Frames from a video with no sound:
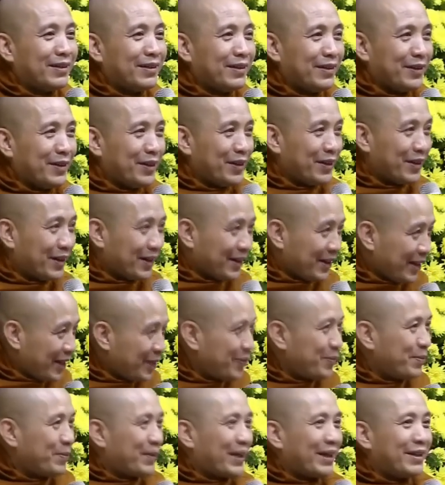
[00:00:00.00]
nửa
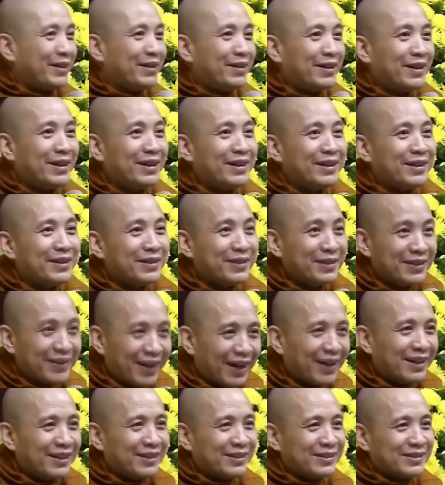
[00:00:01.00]
thích mà nửa nửa
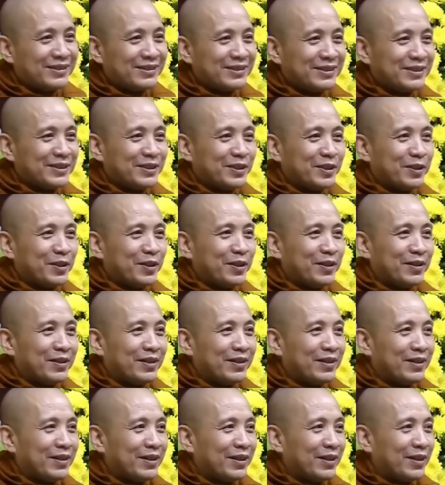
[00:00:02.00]
cần
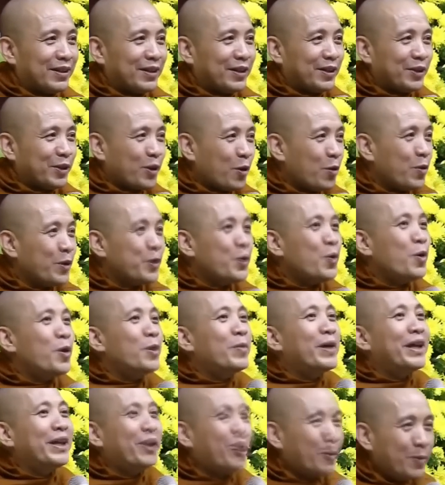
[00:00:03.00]
tu vui
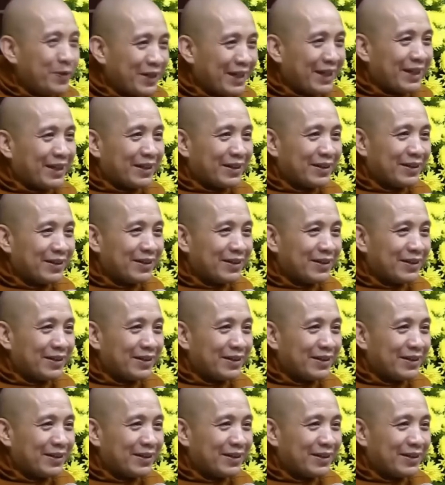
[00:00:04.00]
mới tu nghe